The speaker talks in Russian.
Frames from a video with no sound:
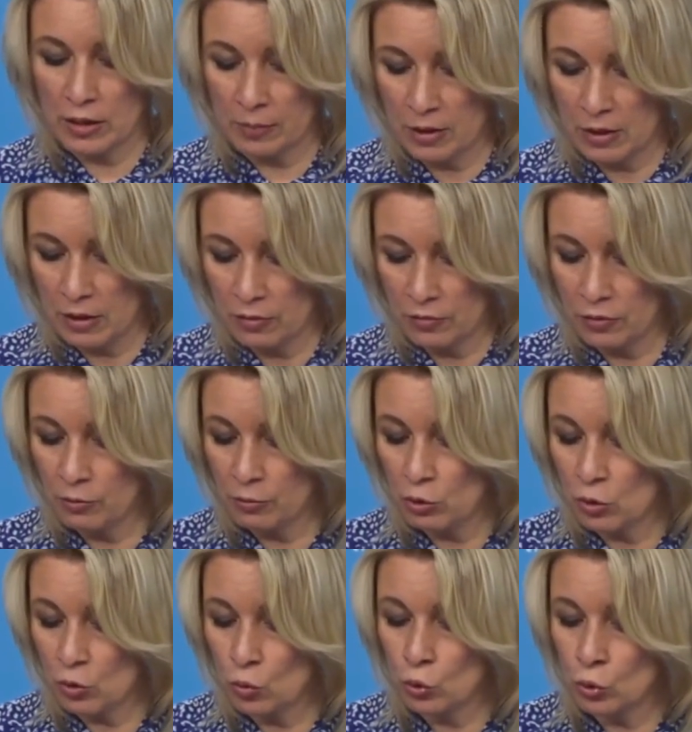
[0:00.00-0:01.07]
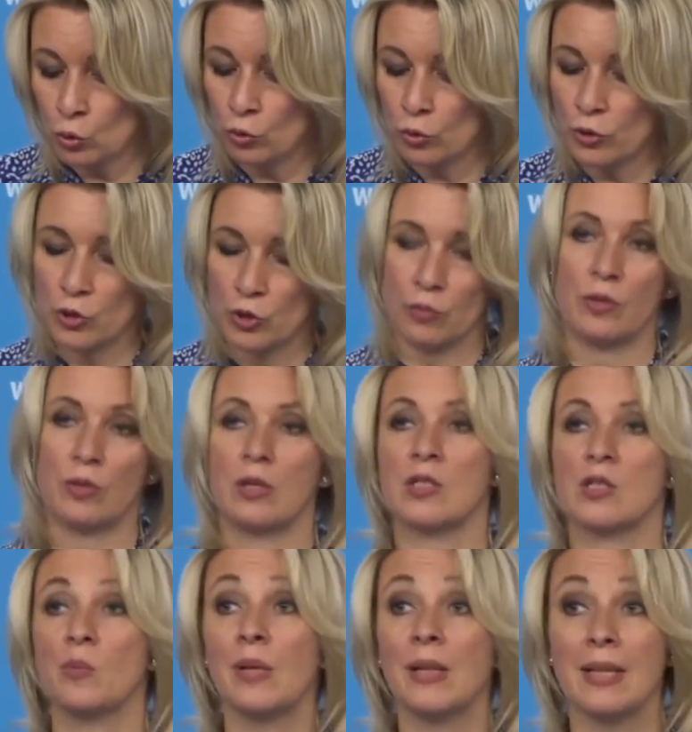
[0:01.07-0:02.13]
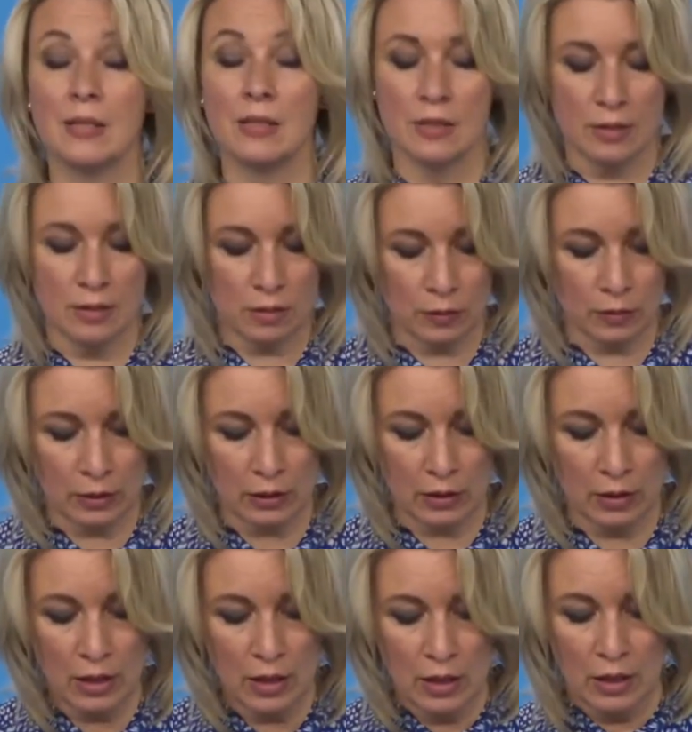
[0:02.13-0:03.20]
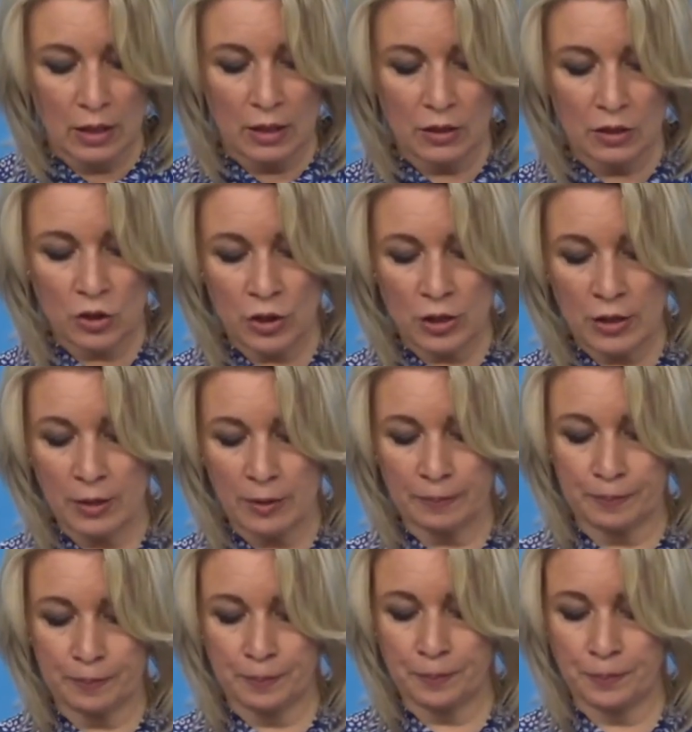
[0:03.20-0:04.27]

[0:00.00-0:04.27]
Армении, выработка устойчивых, сбалансированных решений